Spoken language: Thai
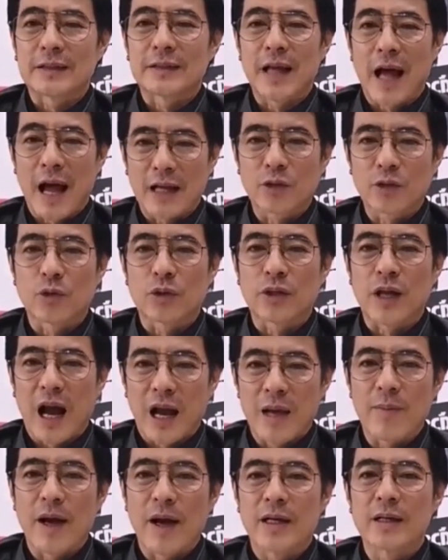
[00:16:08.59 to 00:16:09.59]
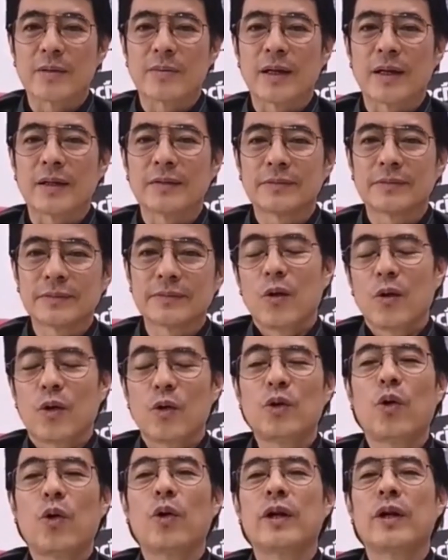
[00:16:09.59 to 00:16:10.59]
สร้างจุดขายใหม่ขึ้นมาคุ
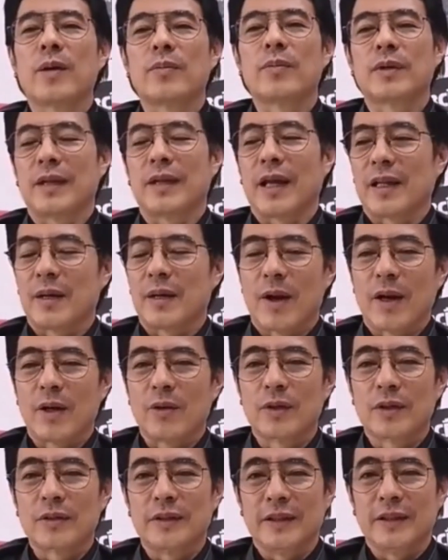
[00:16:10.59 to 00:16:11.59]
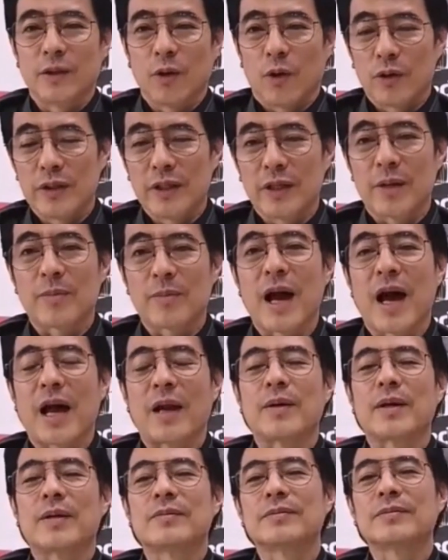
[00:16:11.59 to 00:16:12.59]
ณดูดิครับตั้งแต่สมัยคุณทักษิณโดนยึดอำนาจ
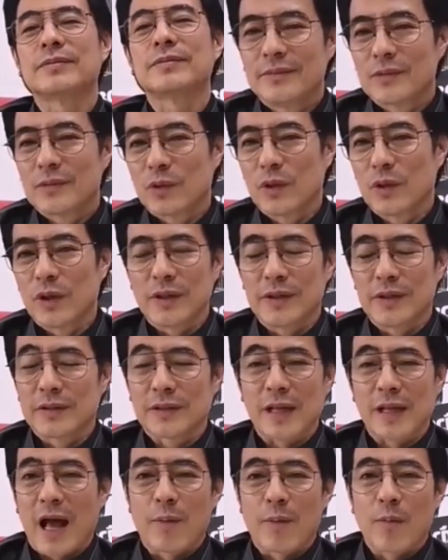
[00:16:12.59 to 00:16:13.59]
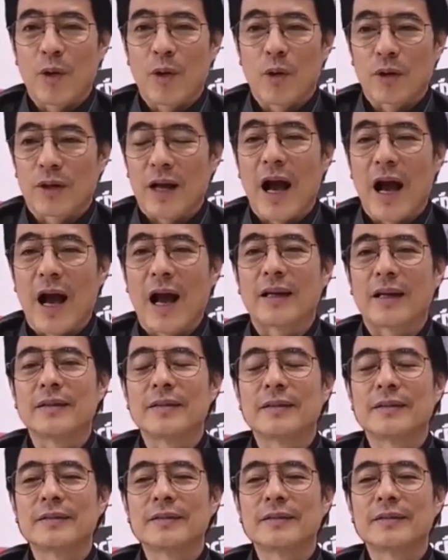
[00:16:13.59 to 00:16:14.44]
นะครับคุณทักษิณสร้างปรากฏการณ์